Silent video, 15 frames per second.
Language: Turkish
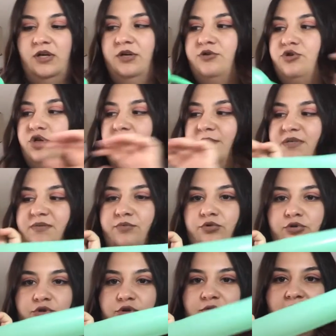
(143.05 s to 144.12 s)
Çünkü biz
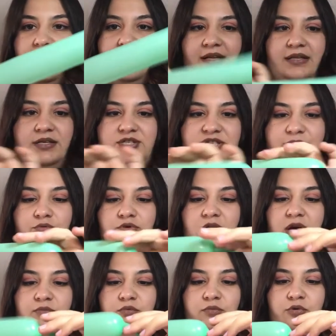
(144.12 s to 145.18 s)
burada yuvarladıkça
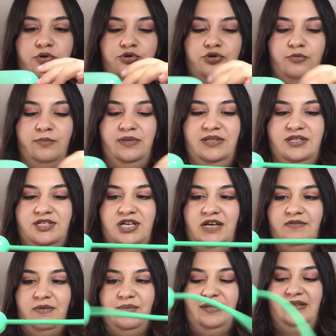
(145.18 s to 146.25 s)
buradan bu boşluk
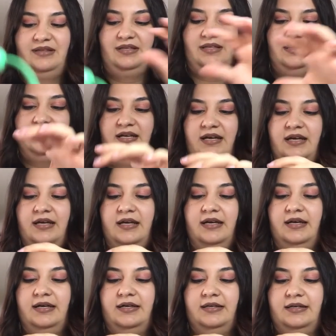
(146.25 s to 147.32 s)
bitecek ve bittiğinde
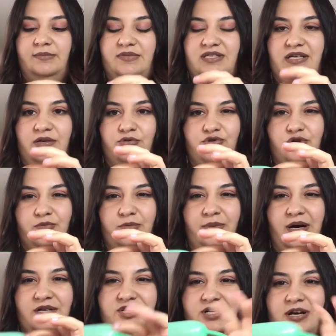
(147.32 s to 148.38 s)
e, bize küçük bir
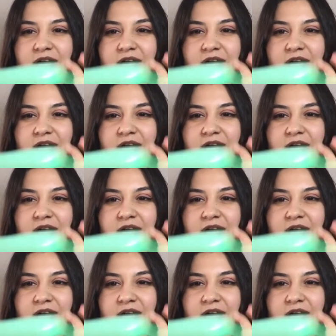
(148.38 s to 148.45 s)
parça